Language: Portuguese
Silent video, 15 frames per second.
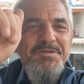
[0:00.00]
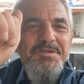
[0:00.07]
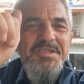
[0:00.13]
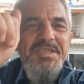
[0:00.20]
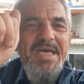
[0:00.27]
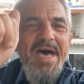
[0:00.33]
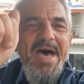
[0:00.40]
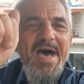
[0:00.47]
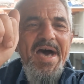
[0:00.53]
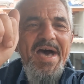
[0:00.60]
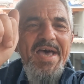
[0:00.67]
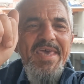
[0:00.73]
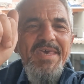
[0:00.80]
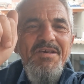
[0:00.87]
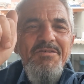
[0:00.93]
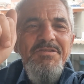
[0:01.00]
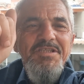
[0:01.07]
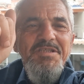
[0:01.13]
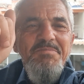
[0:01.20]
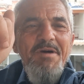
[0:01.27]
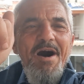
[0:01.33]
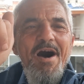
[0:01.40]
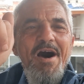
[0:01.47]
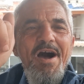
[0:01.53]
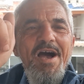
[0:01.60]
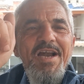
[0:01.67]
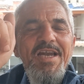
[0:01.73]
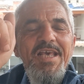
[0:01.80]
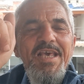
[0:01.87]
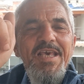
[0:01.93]
good night, good
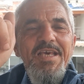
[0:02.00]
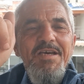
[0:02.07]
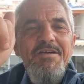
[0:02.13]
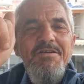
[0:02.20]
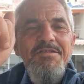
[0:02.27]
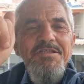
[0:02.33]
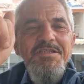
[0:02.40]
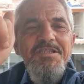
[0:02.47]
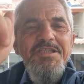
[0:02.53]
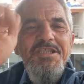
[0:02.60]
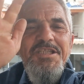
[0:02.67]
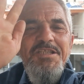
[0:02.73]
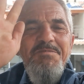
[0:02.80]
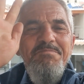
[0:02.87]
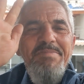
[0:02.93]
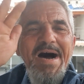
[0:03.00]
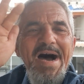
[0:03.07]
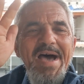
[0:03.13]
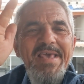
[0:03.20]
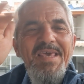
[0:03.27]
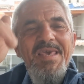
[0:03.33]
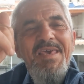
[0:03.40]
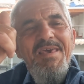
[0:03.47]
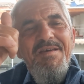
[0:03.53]
morning, goodbye.